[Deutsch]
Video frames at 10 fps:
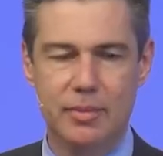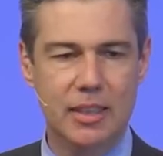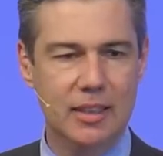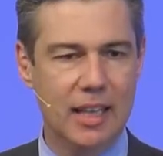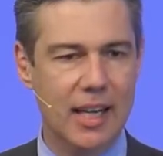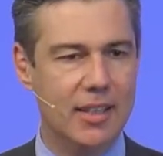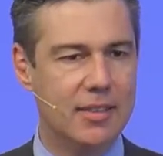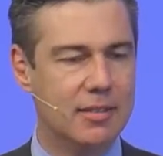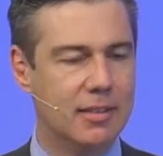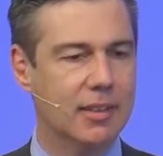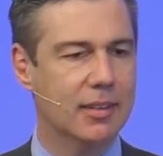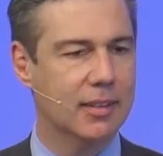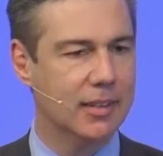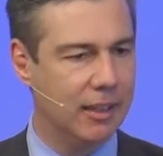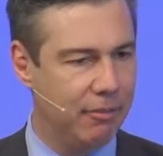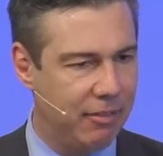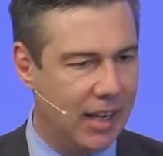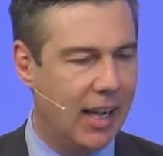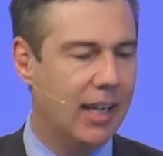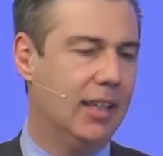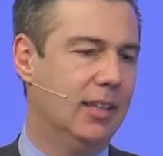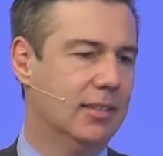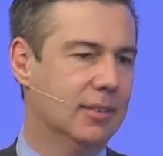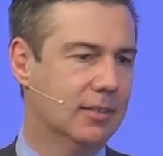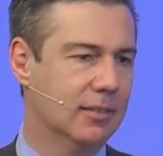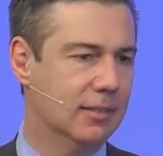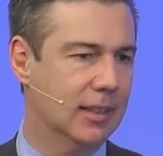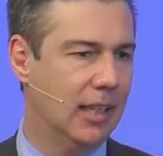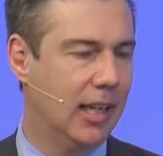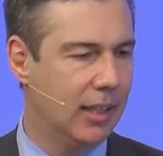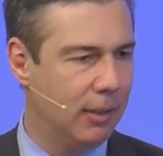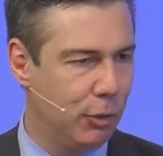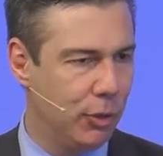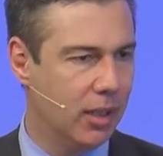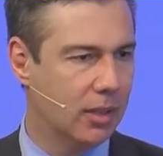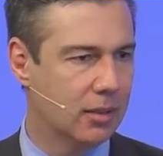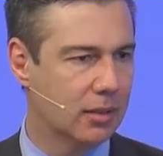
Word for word: den Geist der Wahrheit. Halleluja.